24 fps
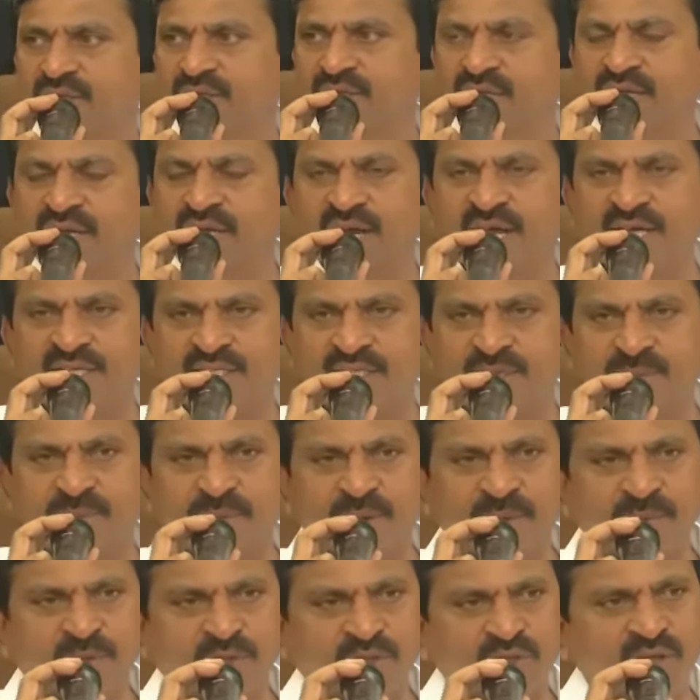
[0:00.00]
ఈ రాష్ట్ర
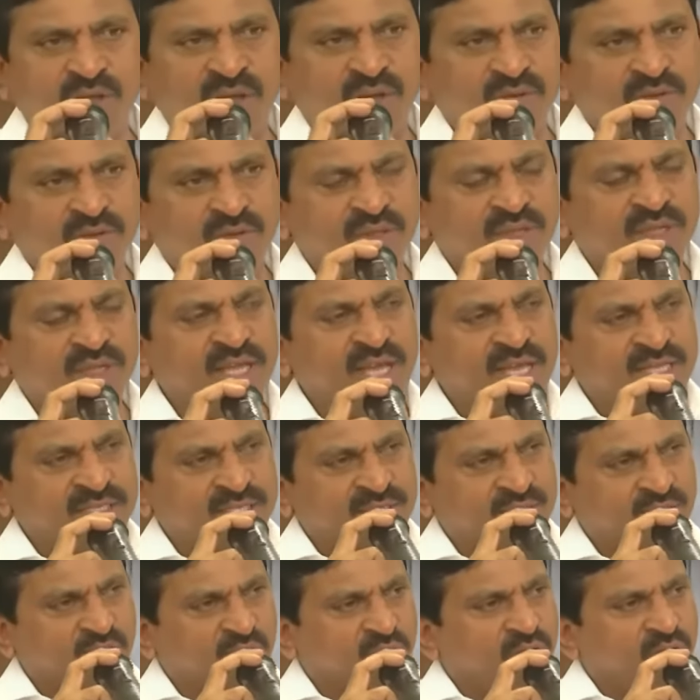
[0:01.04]
ప్రభుత్వం
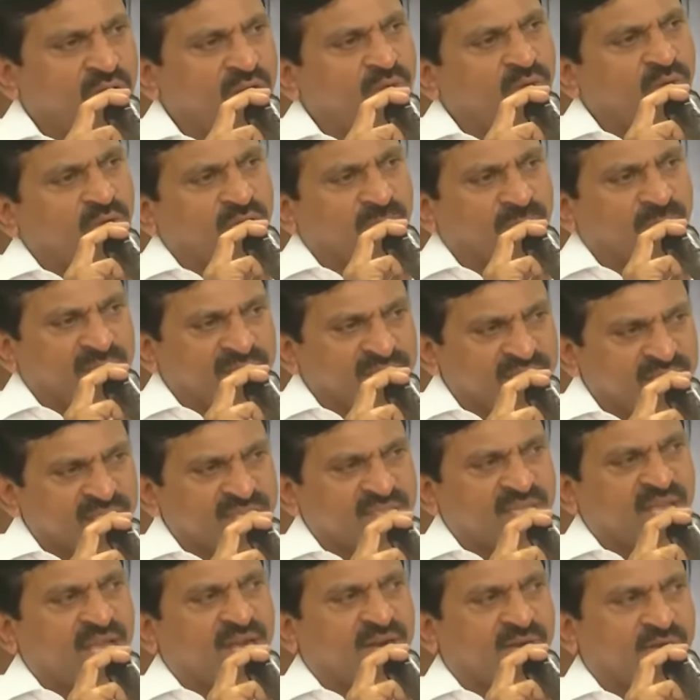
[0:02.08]
దేశంలోనే ఒక మంచి
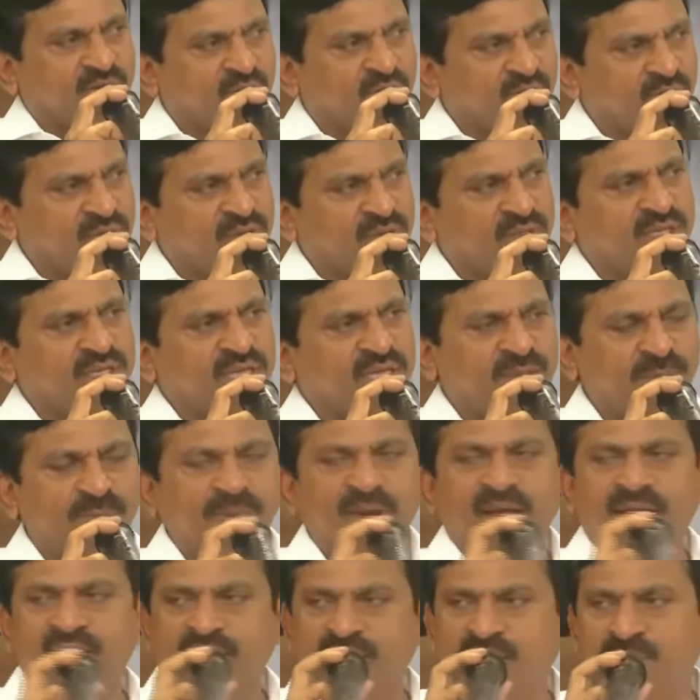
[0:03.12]
స్థానంలో ఈ
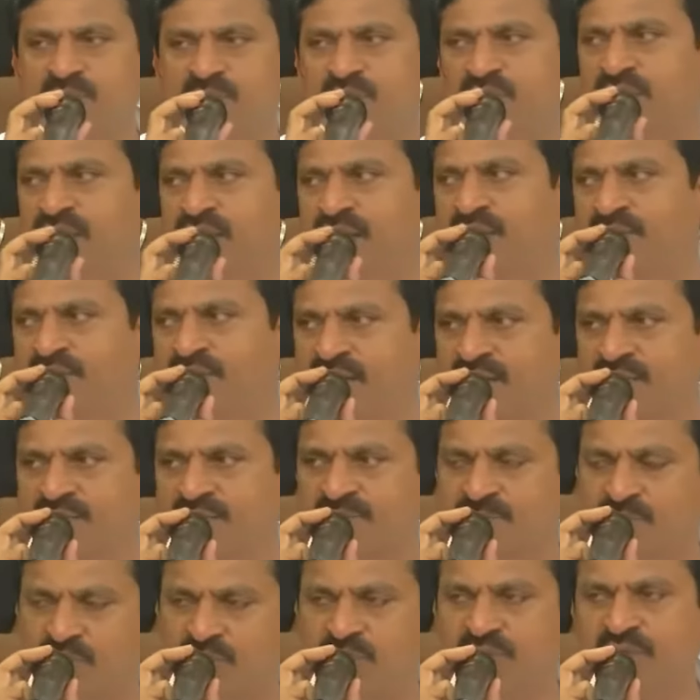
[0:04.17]
ప్రాంతం ఉండే
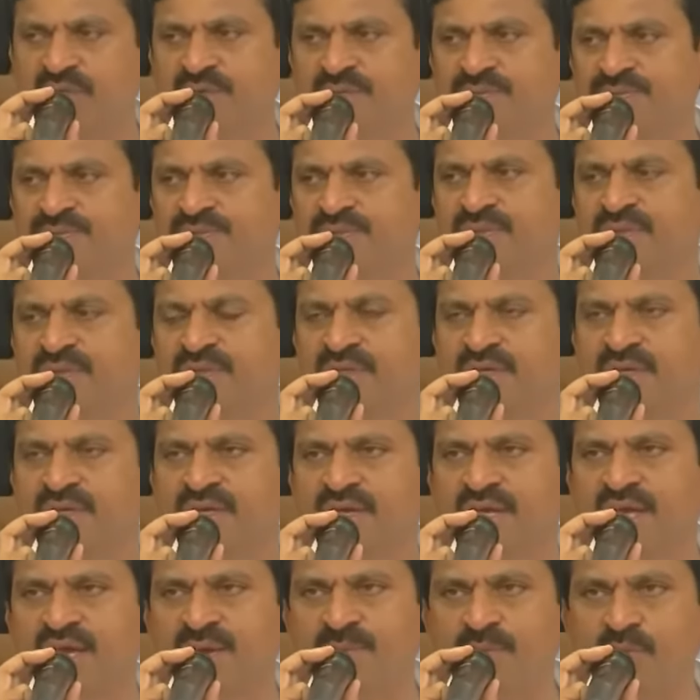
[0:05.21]
అవకాశం ఉంది
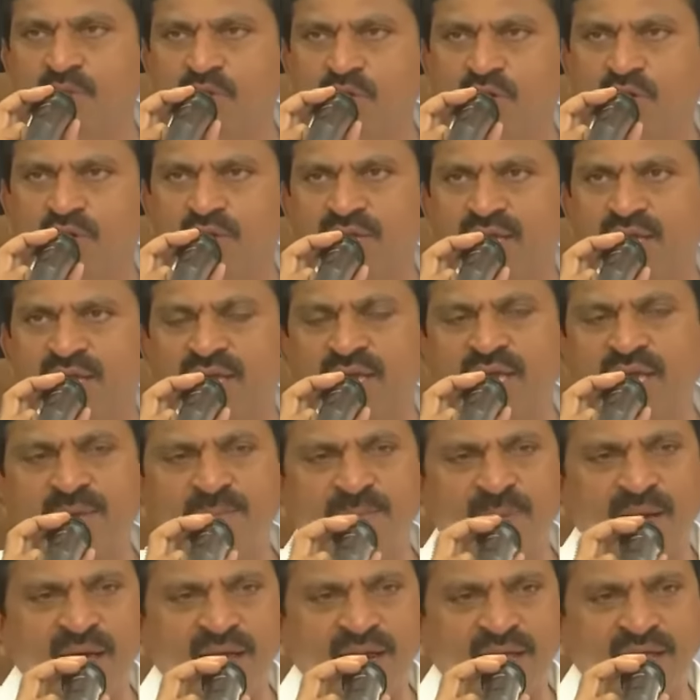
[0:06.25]
ఇక మూడవది ఈ
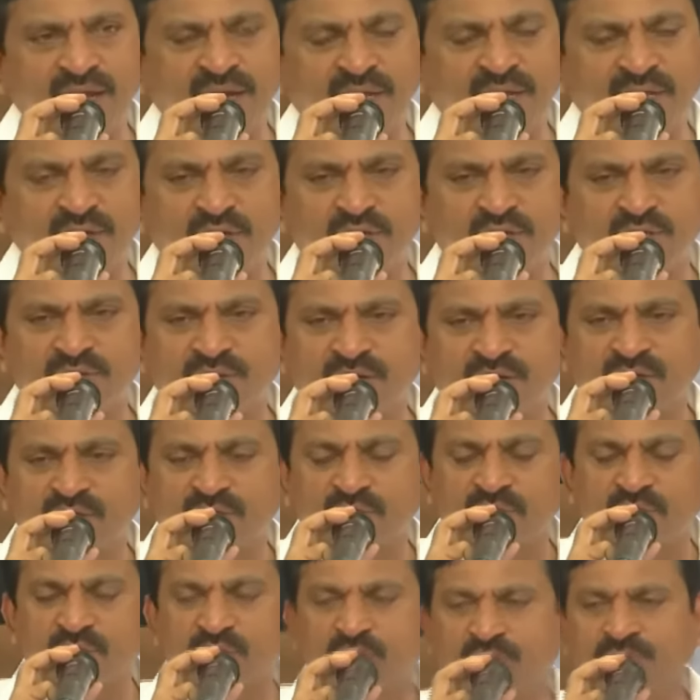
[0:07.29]
పాలేరు
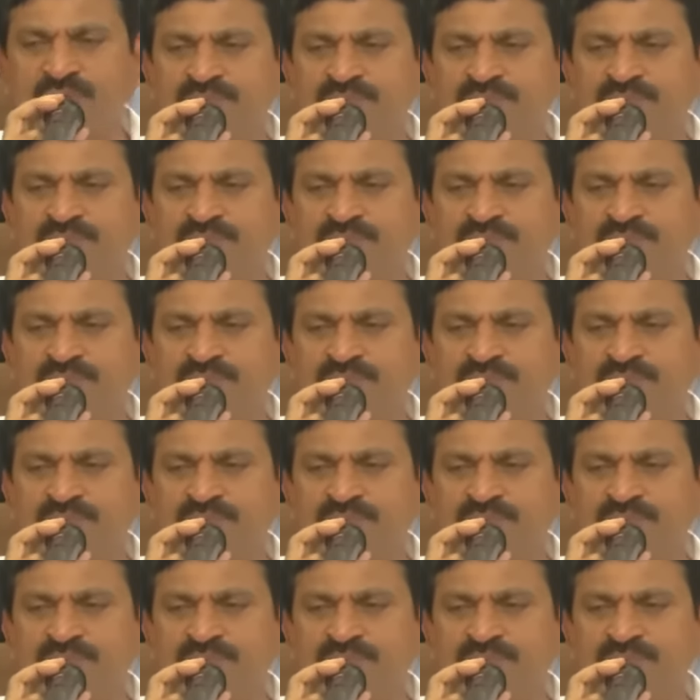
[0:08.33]
నియోజకవర్గంలో